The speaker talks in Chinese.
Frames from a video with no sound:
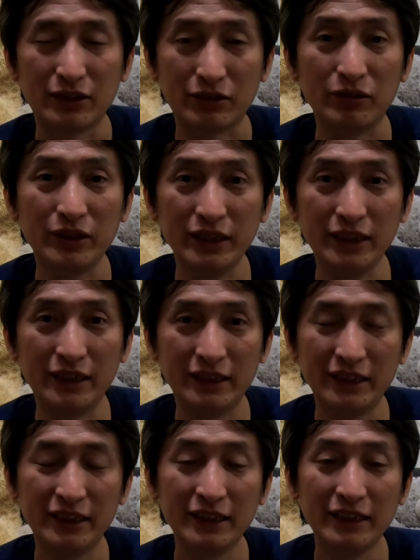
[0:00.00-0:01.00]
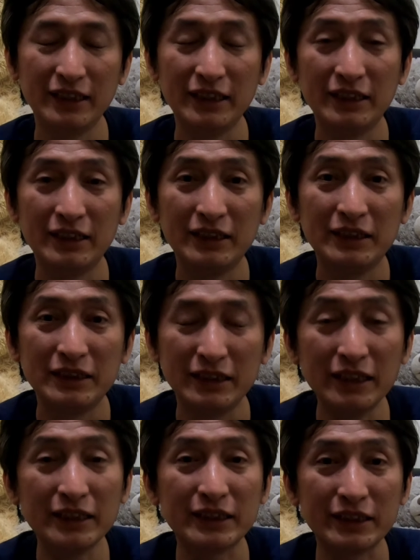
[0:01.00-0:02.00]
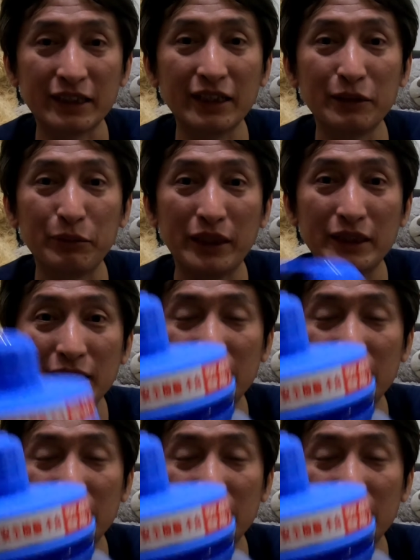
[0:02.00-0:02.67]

所以燕子特别